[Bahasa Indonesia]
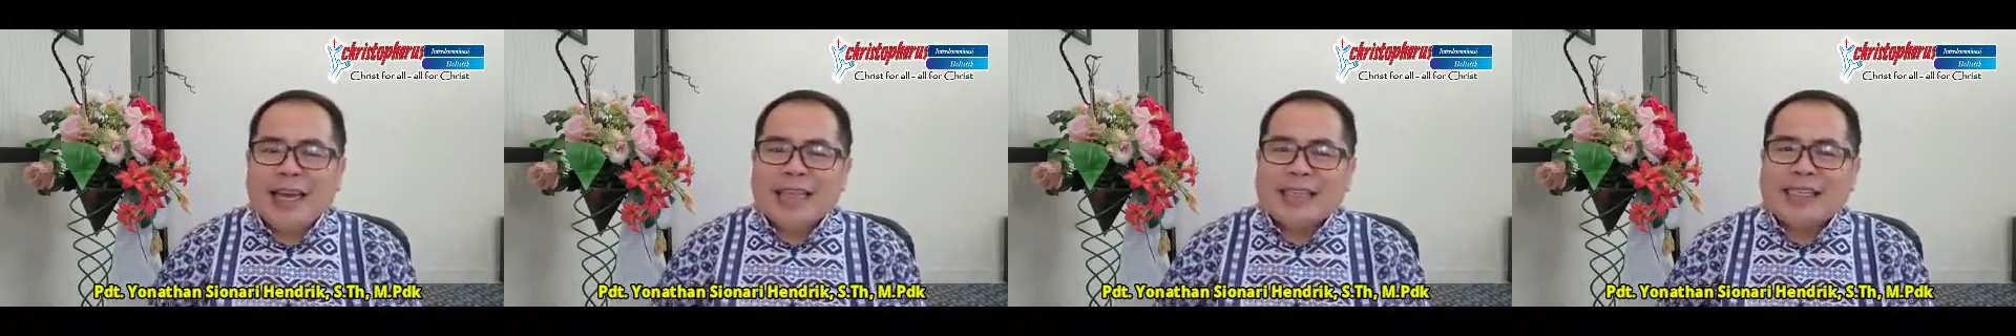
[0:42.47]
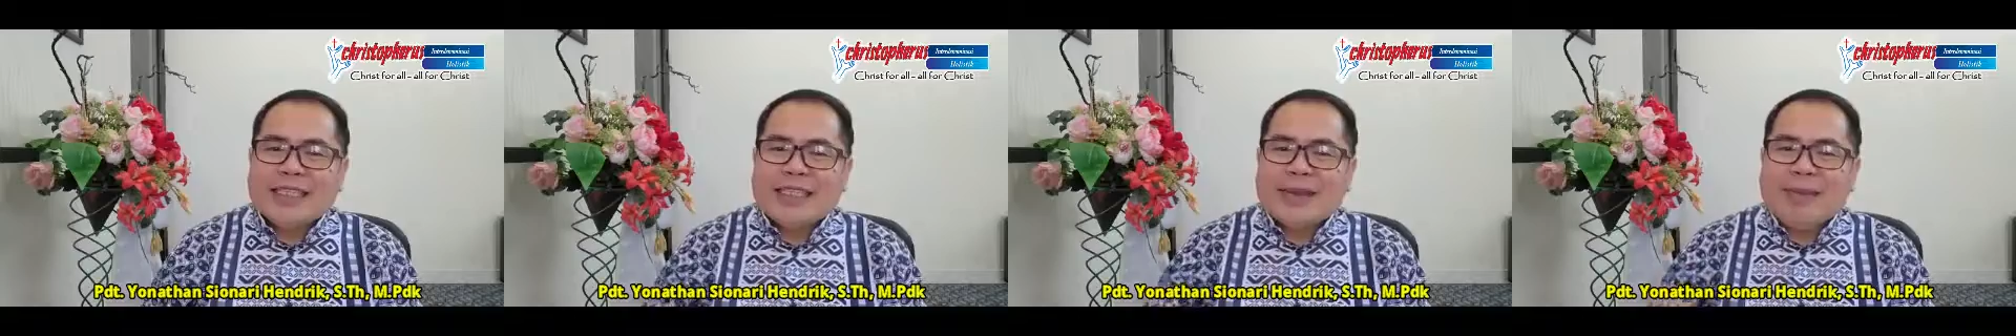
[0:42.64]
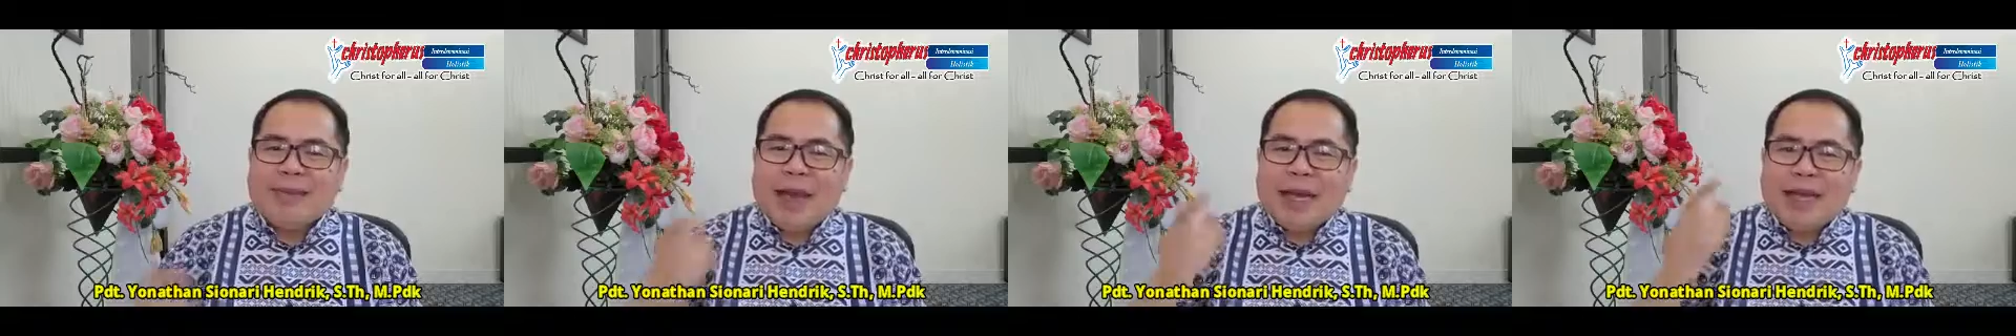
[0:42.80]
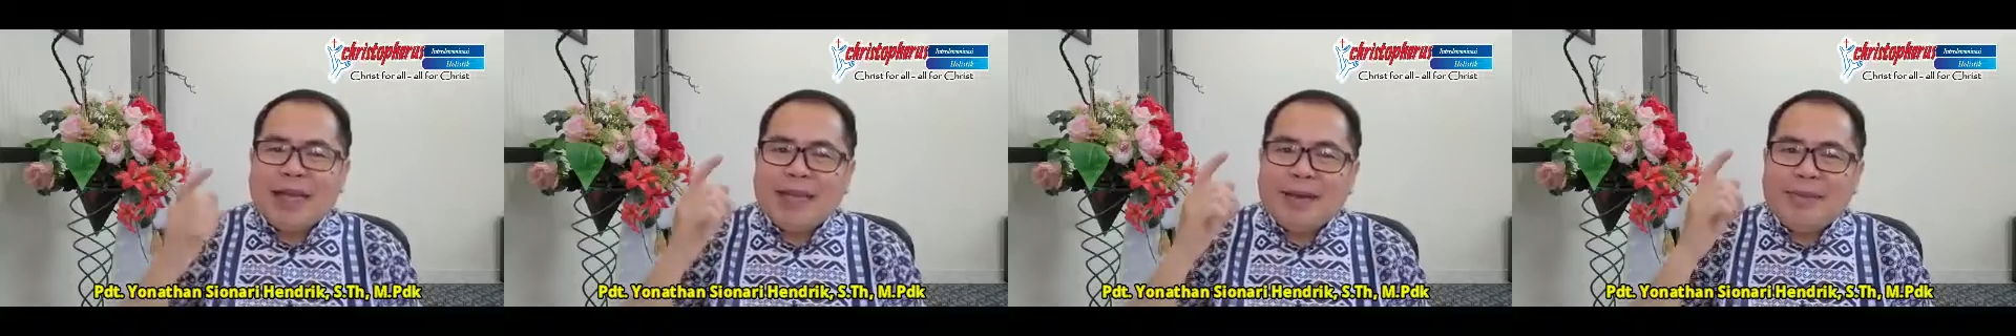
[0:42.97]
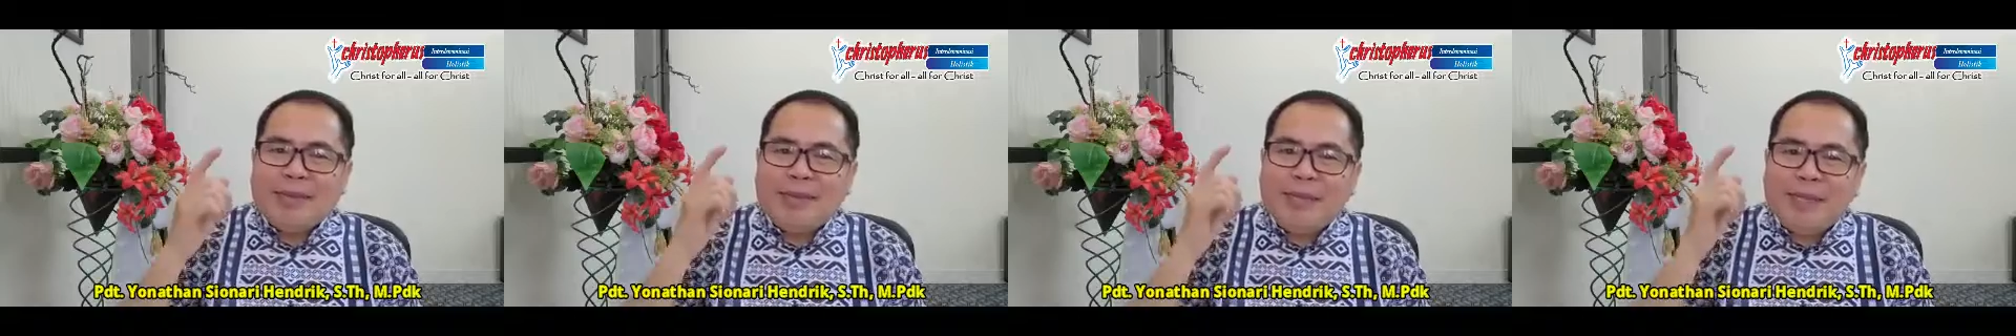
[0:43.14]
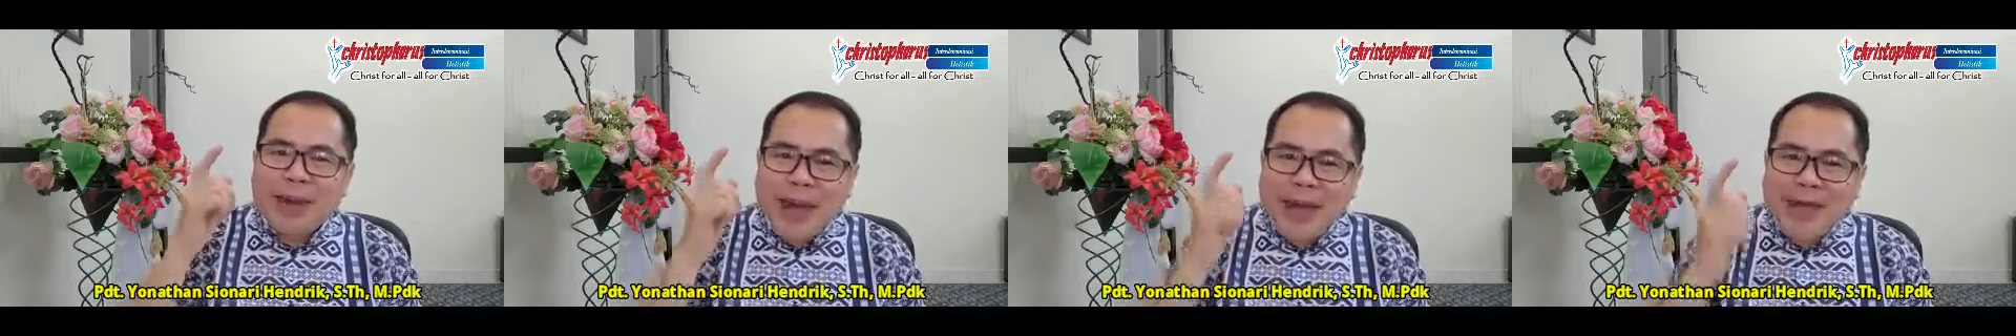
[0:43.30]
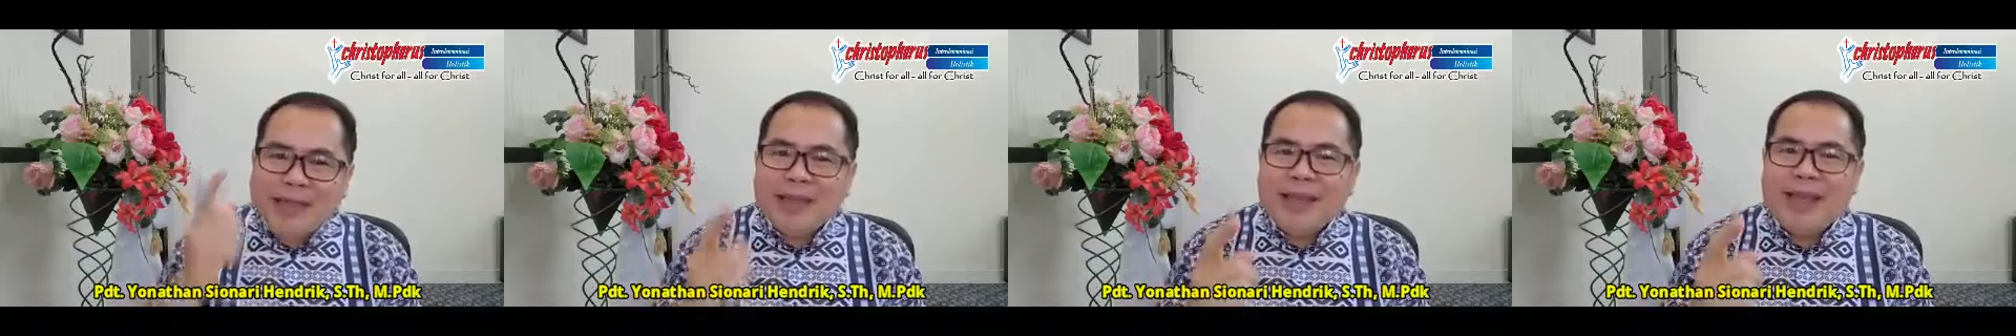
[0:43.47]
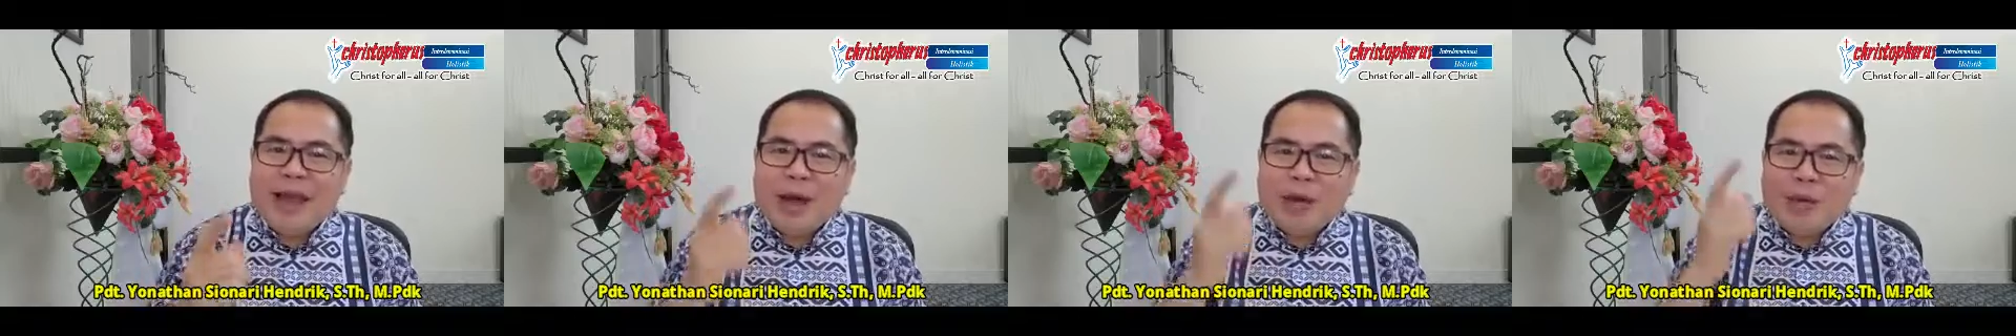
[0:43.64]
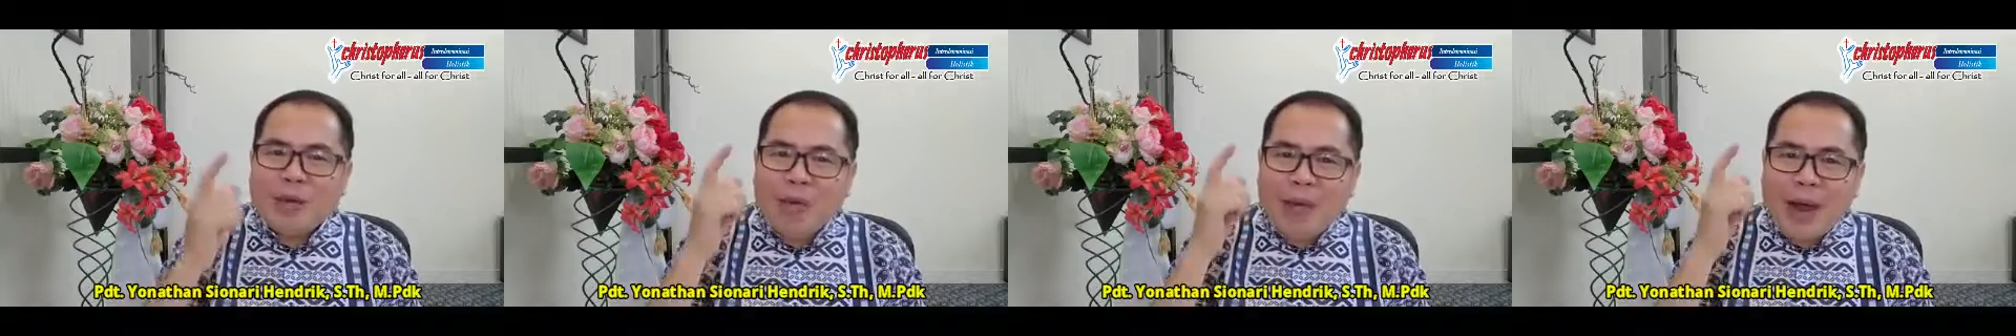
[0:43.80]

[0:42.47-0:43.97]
Semakin banyak